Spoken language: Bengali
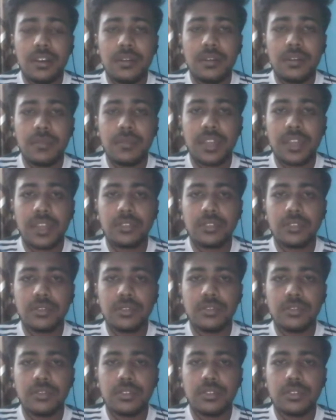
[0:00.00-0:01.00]
একজন
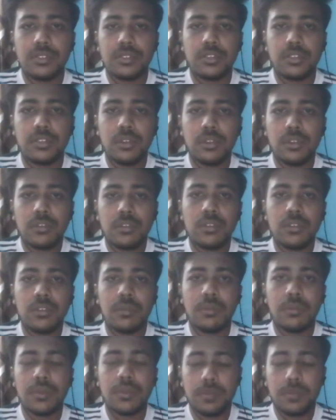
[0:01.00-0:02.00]
সফল
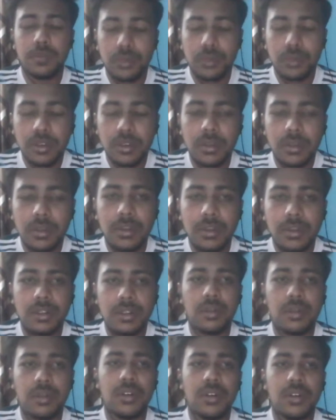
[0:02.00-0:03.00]
প্রোগ্রামার
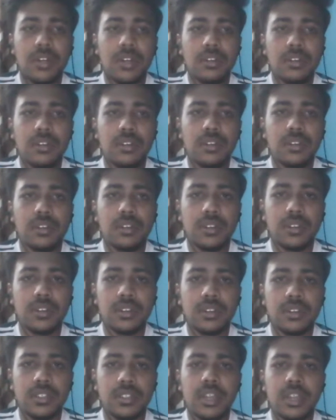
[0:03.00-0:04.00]
হওয়ার
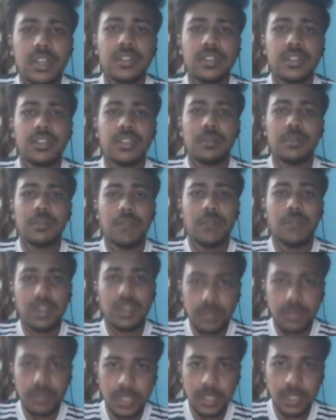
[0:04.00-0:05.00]
সাতটা ধাপ মাত্র
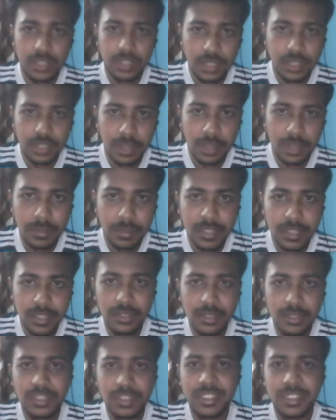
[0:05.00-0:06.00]
সাতটা ধাপেই
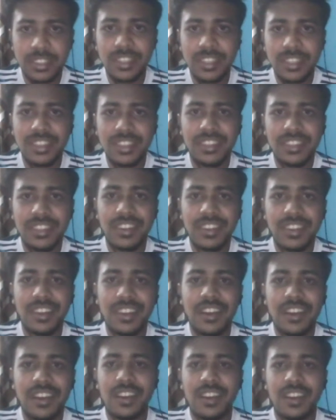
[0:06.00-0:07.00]
হচ্ছে
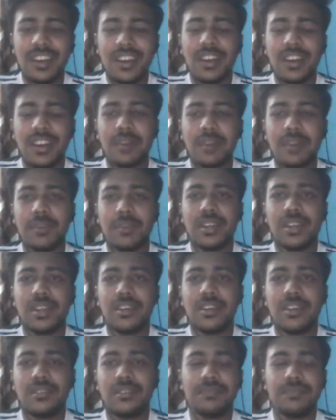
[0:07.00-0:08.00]
আমরা
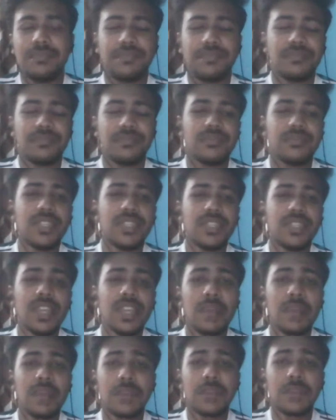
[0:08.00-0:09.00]

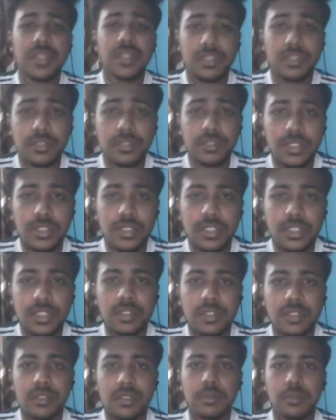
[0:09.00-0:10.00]
আপনার একজন চেষ্টা
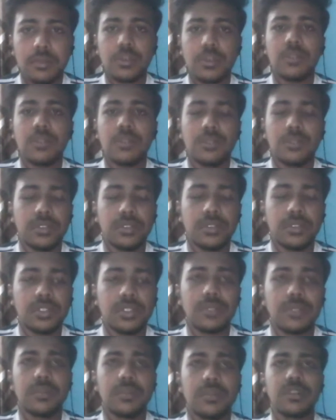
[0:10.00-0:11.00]
করলে প্রোগ্রামার হয়ে
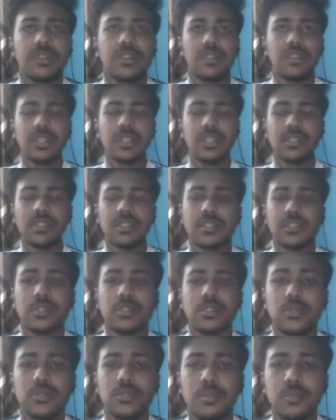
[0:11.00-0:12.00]
যেতে পারেন ঠিক আছে
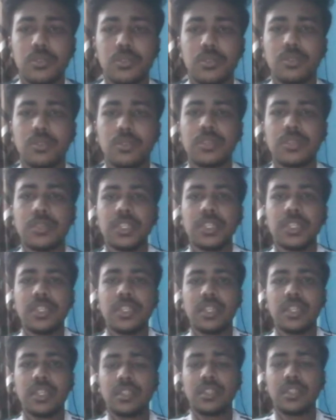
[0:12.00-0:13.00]
সো প্রথমে সেই
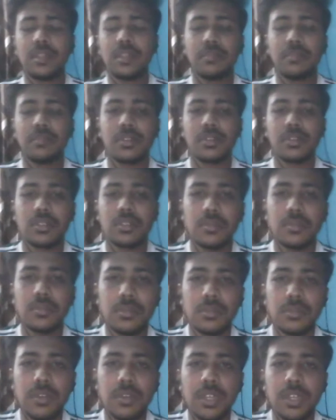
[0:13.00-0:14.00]
সাতটা ধাপ নিয়ে কথা
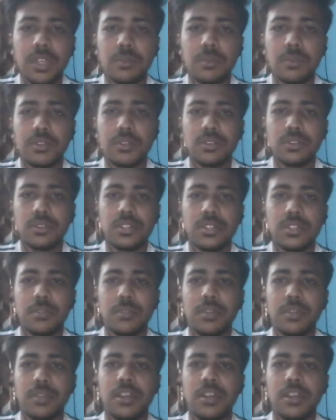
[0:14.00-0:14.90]
বলবো এরপরে হচ্ছে আমরা